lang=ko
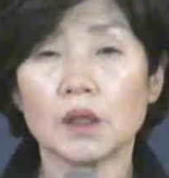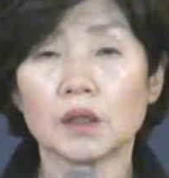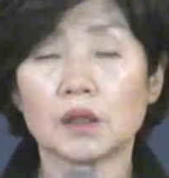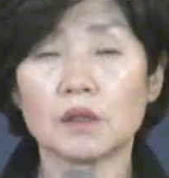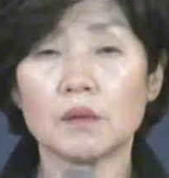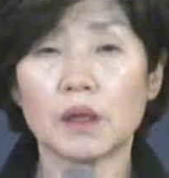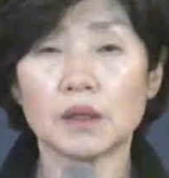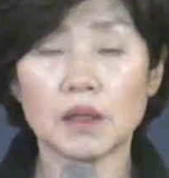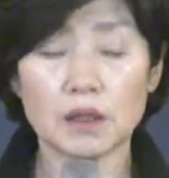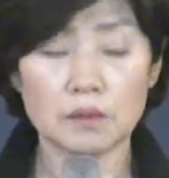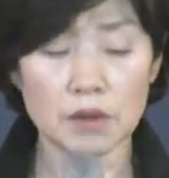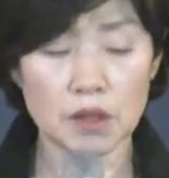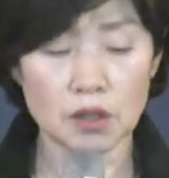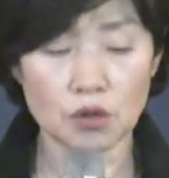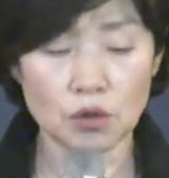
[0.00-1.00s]
그럼
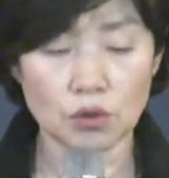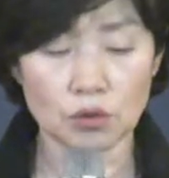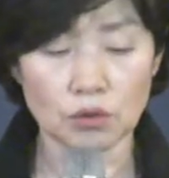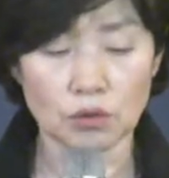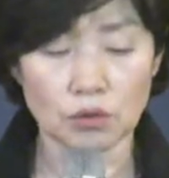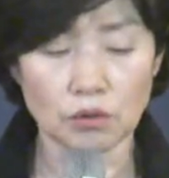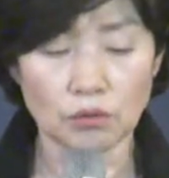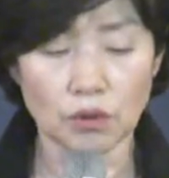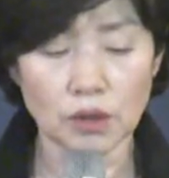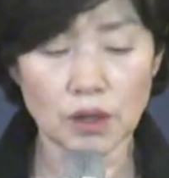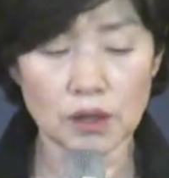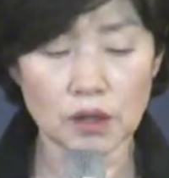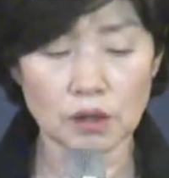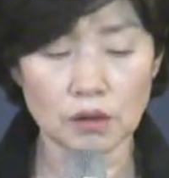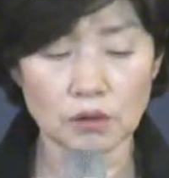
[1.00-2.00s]
하나님이 진정으로
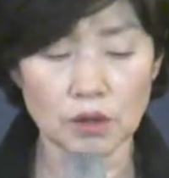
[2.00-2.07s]
원하시는